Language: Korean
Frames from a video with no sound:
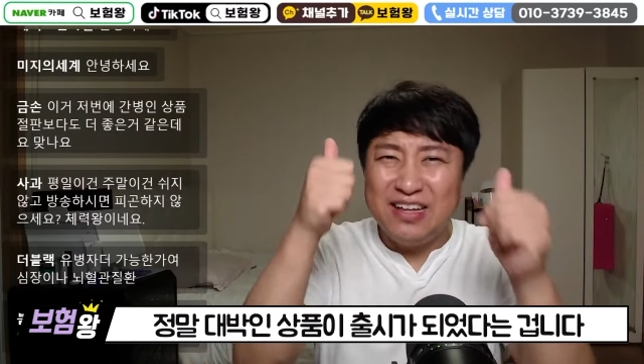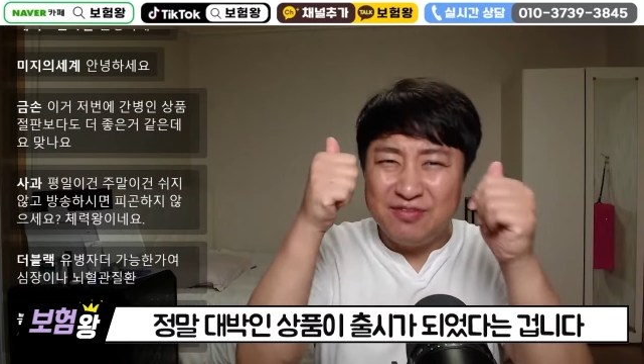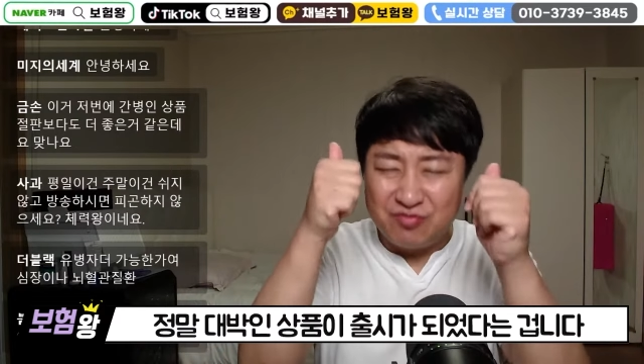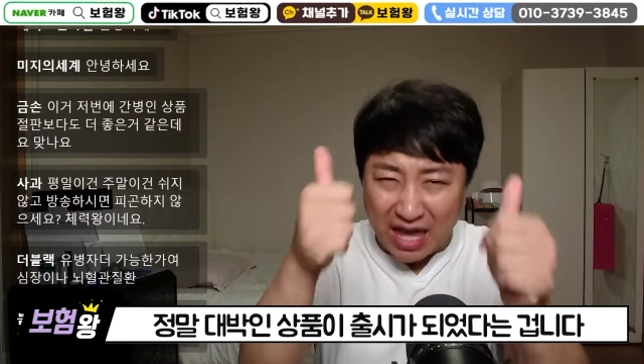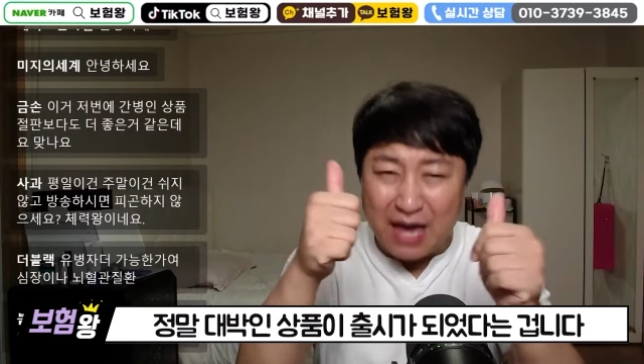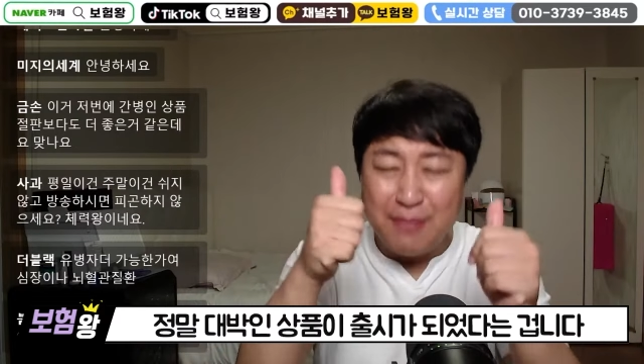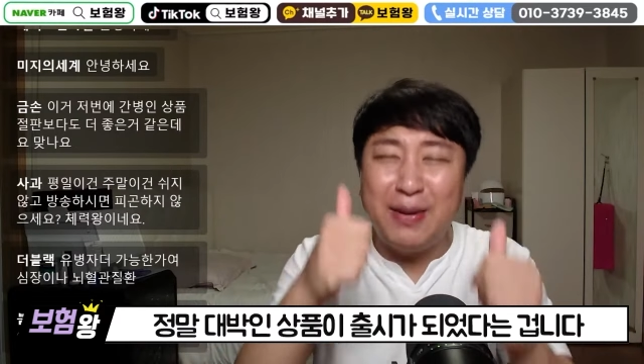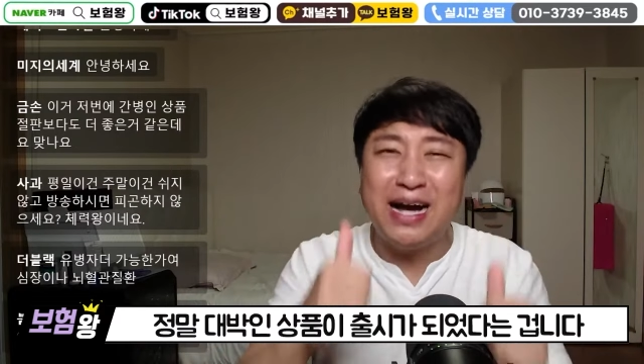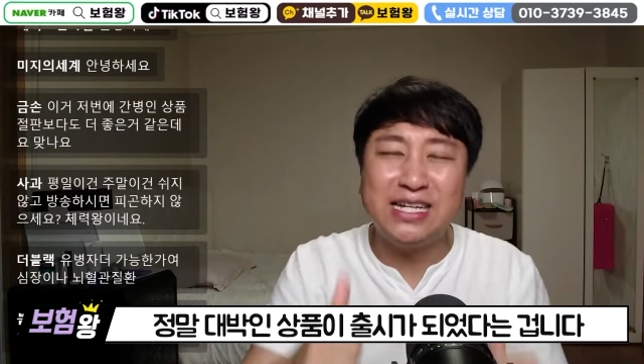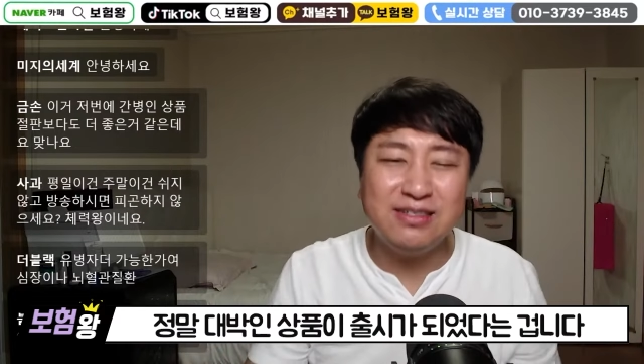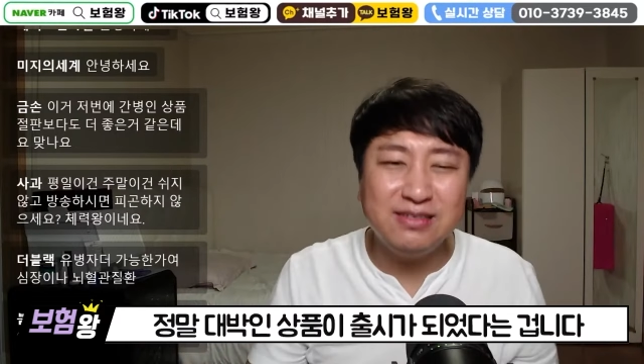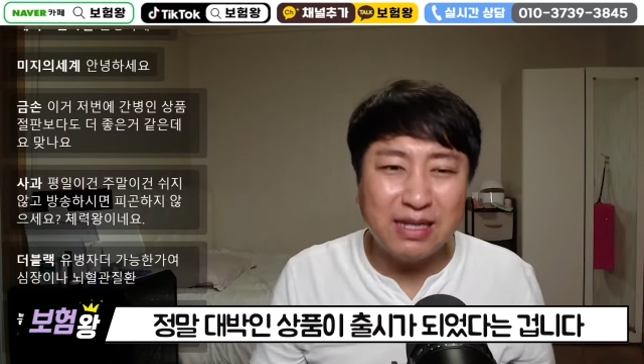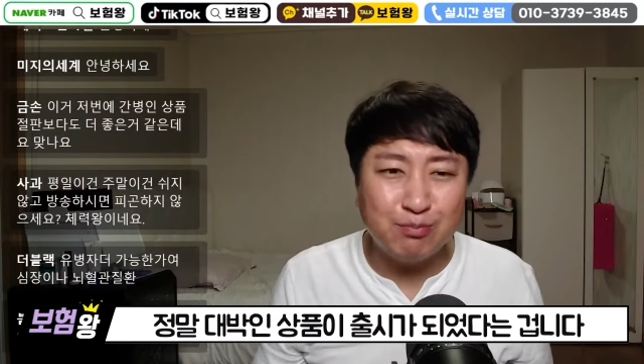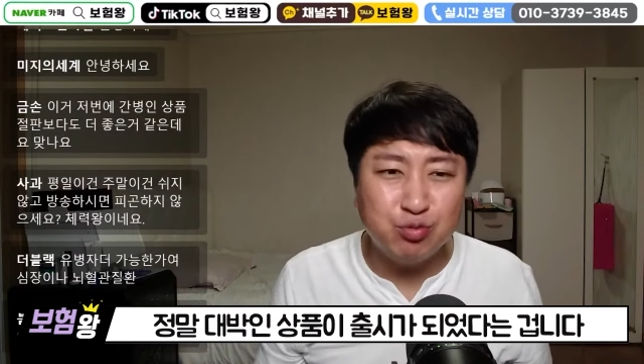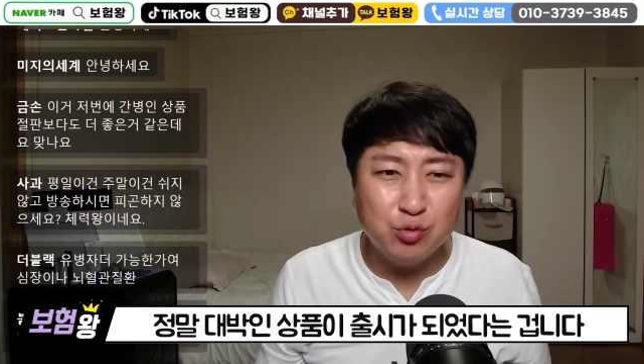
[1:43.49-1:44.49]
대박인
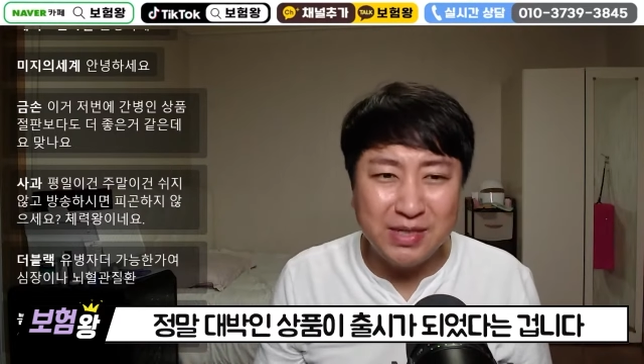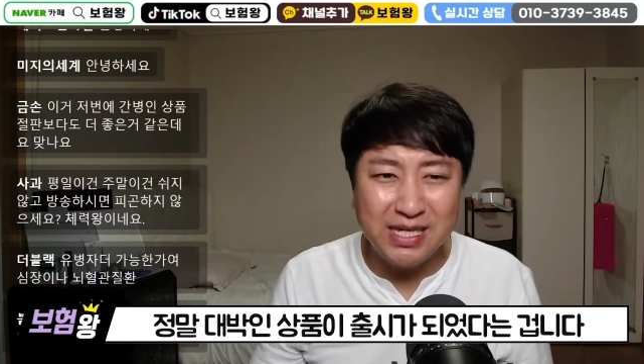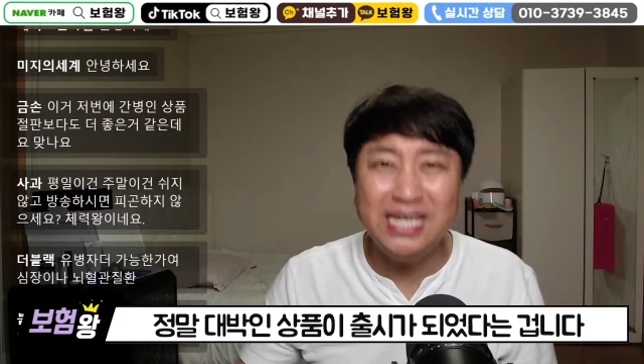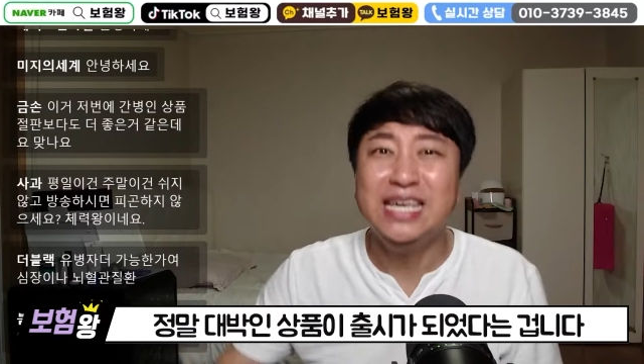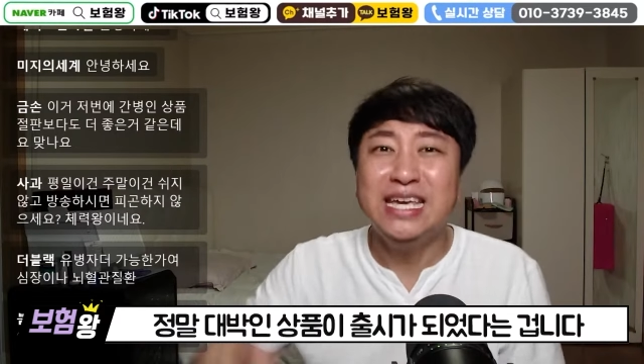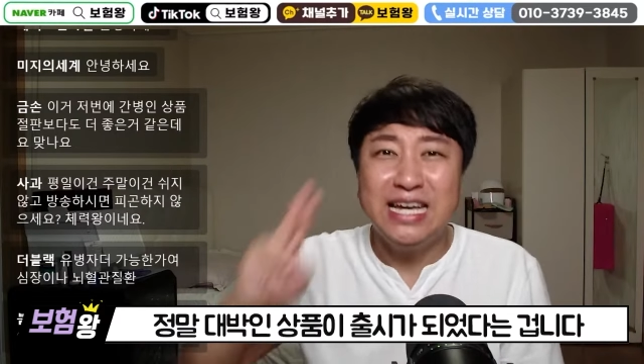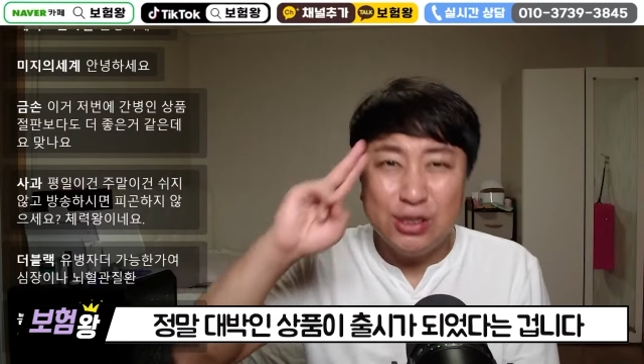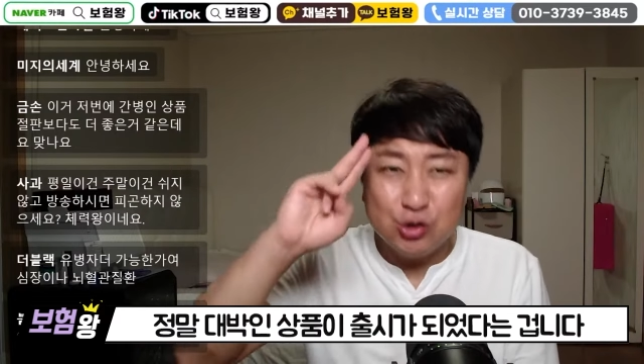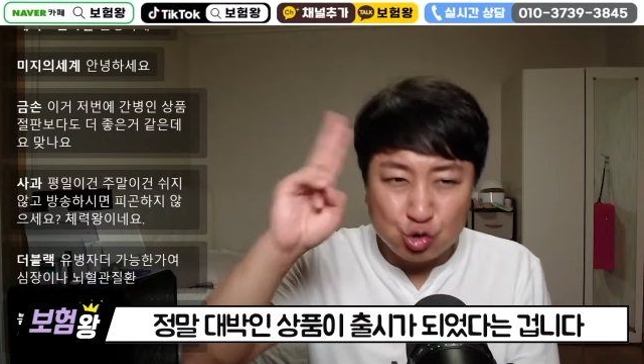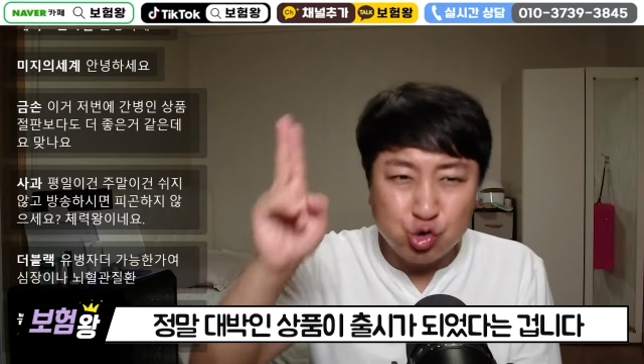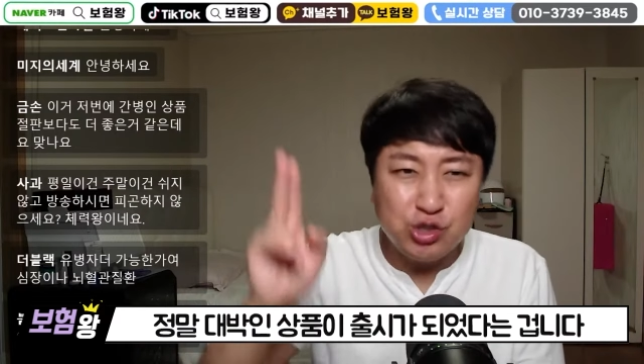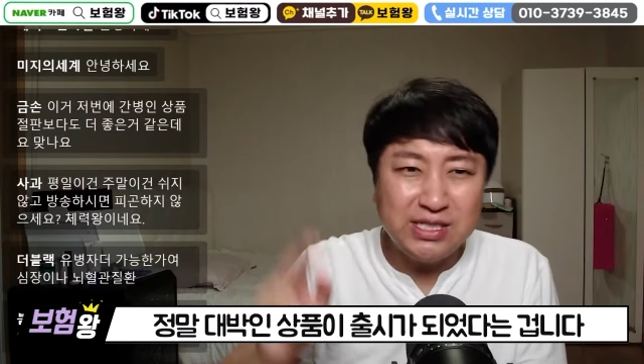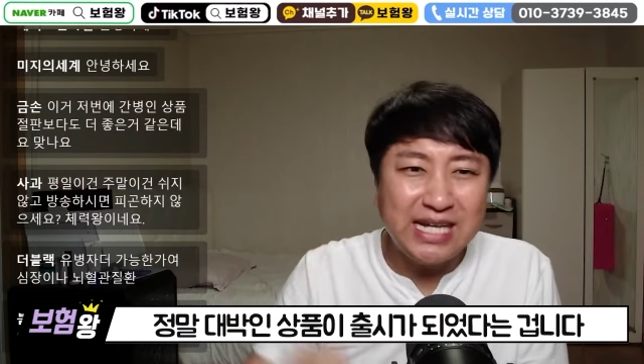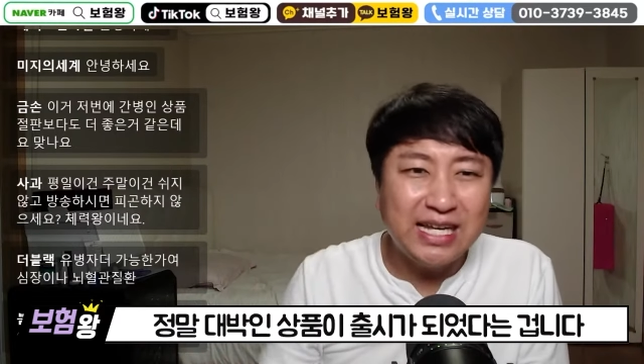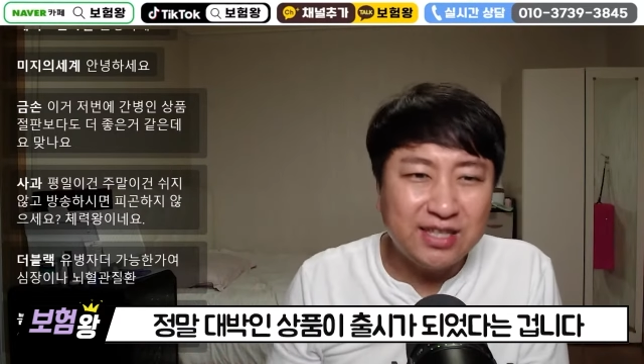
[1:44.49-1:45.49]
상품이
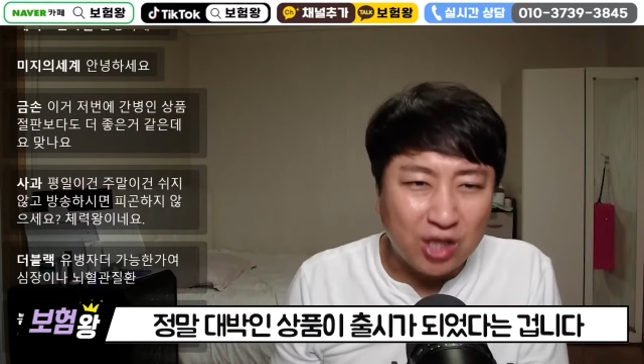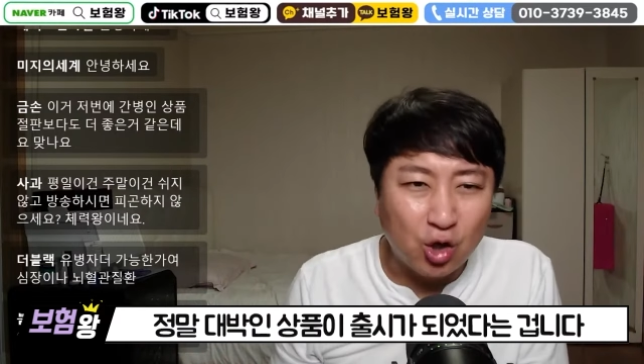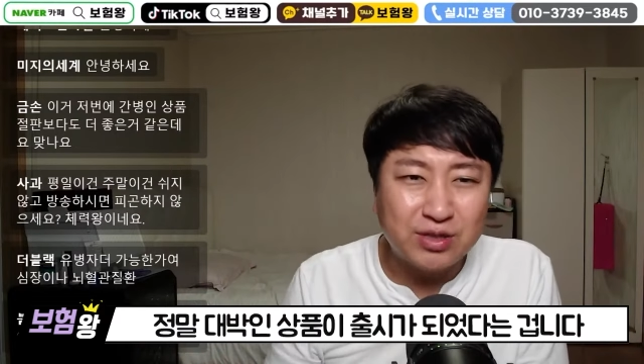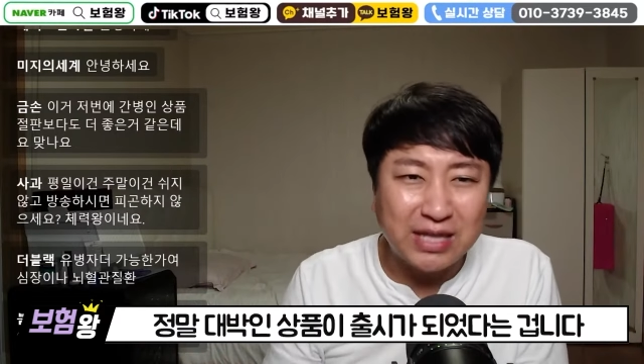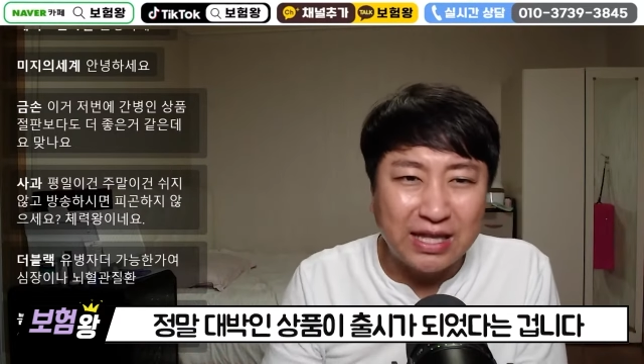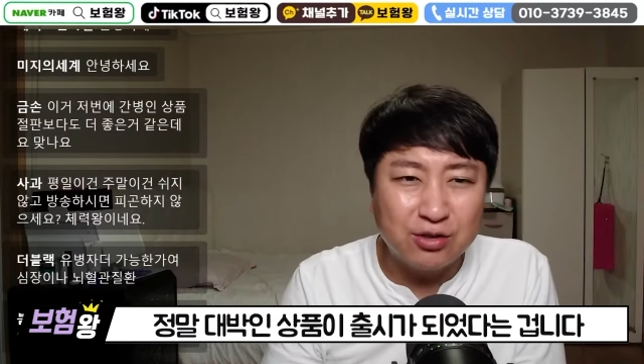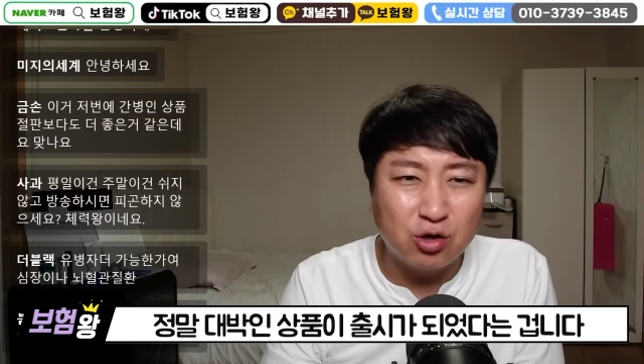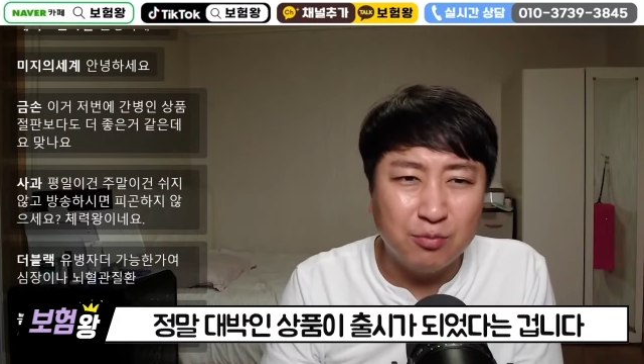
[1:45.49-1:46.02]
출시가 되었다는